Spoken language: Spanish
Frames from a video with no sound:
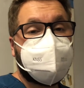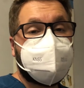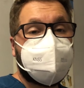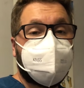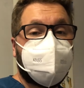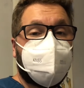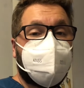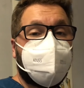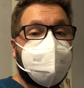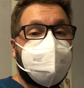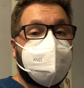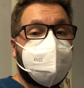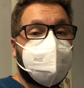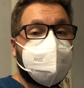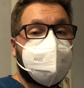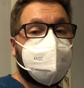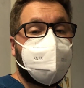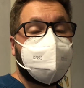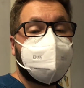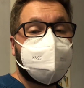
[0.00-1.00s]
se
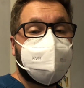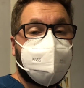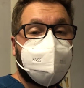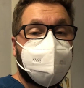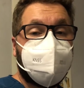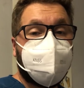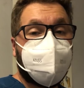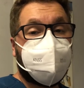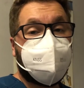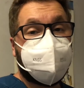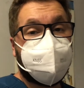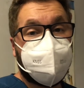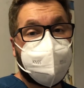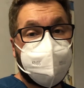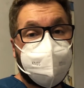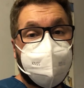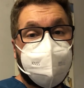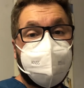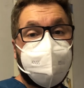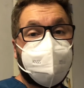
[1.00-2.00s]
pueden utilizar para
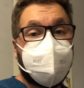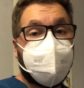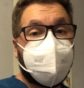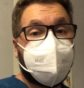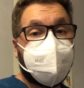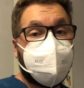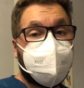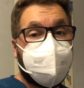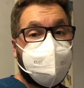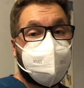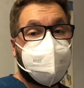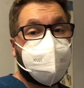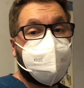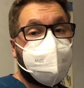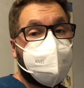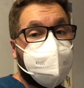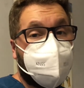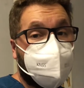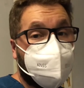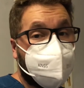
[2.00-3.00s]
ver un problema
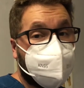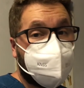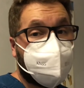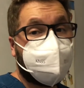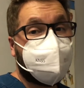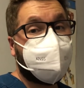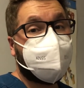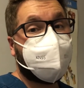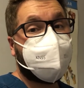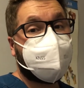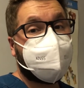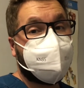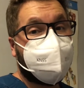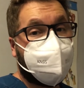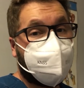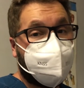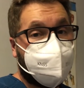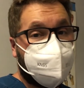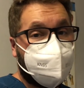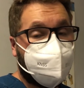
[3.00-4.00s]
cardíaco o un problema
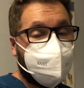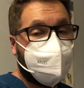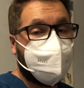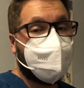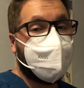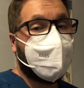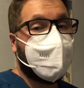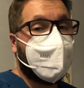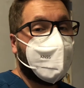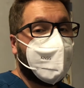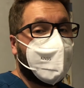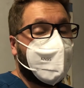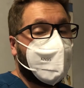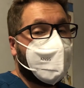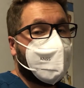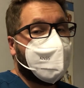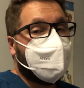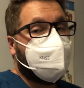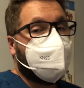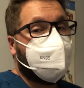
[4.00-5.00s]
renal.
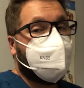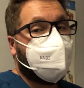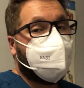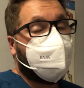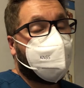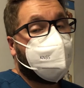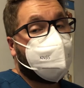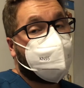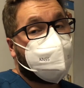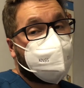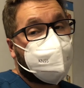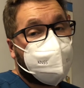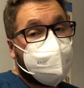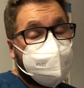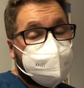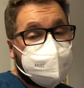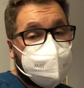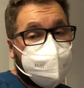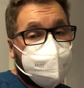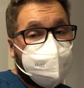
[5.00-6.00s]
Eh, hay
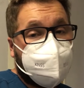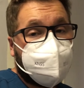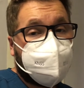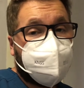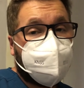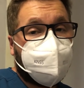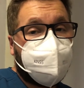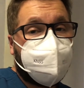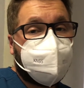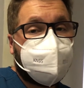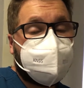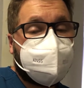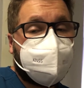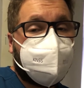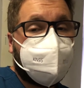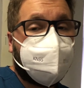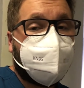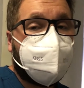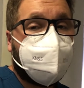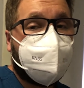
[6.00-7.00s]
otros exámenes
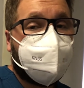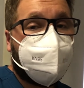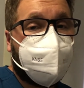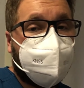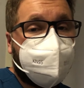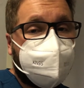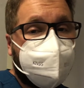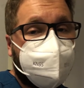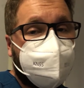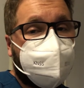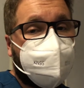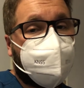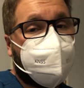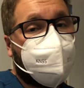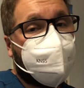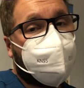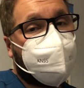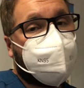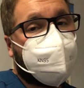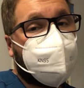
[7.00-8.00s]
complementarios en imágenes,
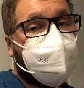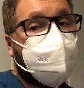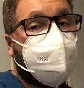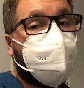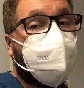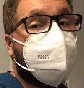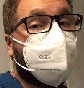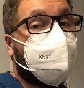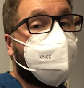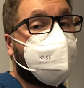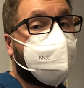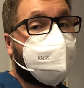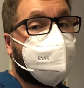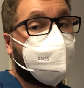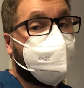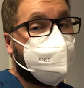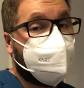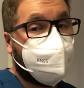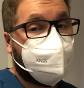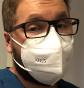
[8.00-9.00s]
como por ejemplo una
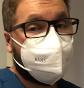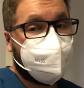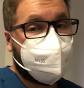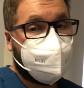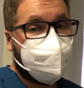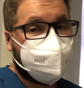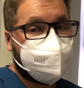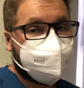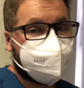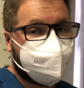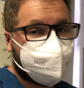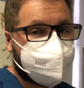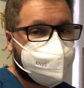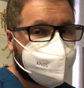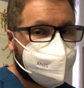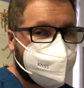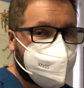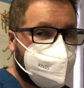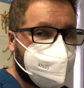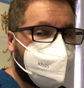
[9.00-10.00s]
radiografía.
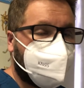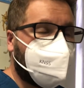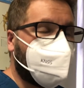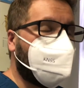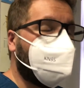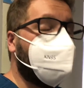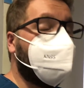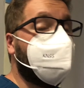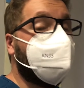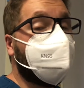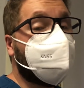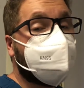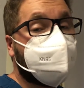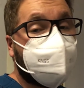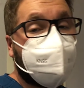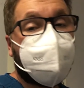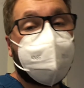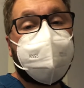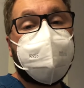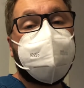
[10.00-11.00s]
En
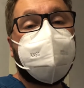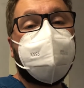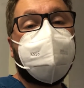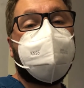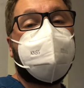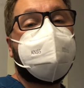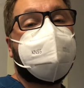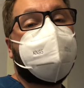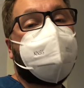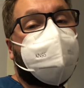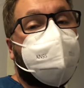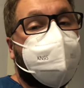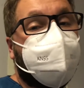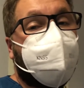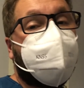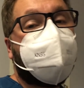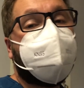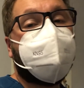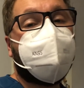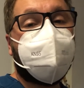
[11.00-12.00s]
otro capítulo te doy
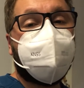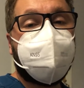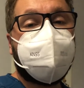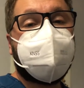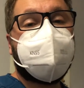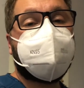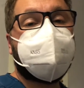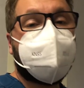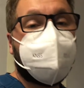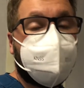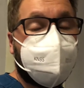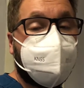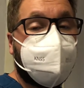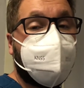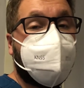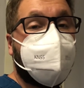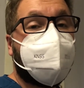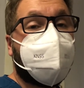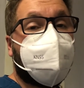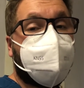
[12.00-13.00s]
más
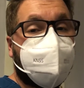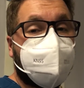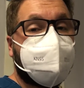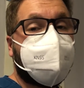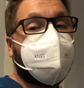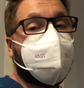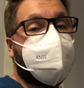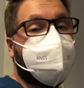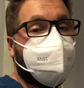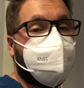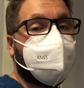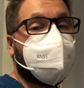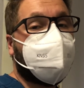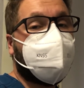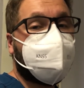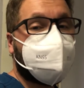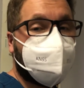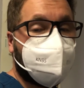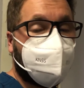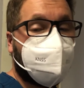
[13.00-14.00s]
recomendaciones de cómo tener
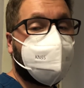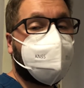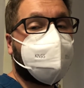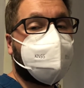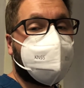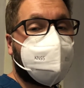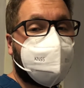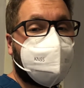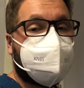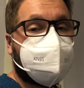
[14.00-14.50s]
mejor a tu mascota.